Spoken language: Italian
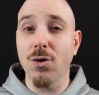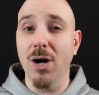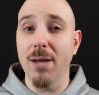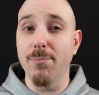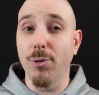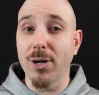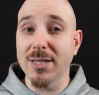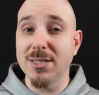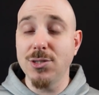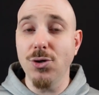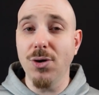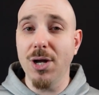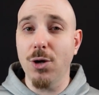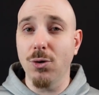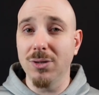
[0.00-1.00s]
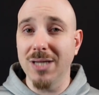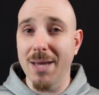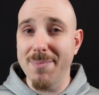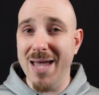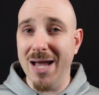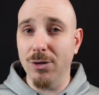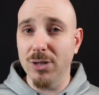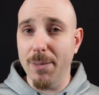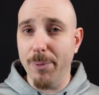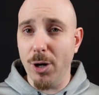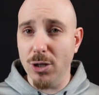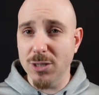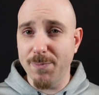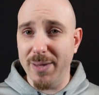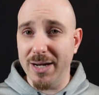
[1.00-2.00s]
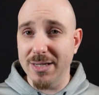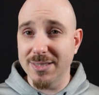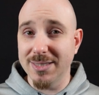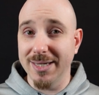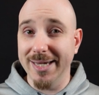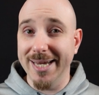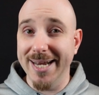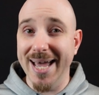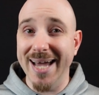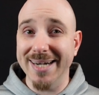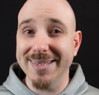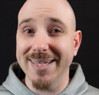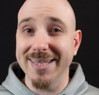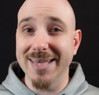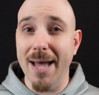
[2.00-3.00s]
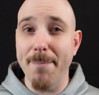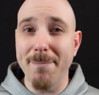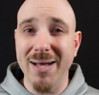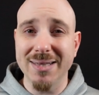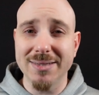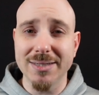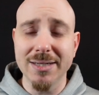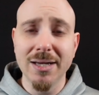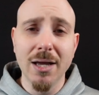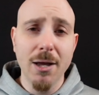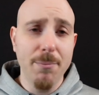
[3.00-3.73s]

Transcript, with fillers: collaborazione con Damiano De Prosperis, in arte Dammat,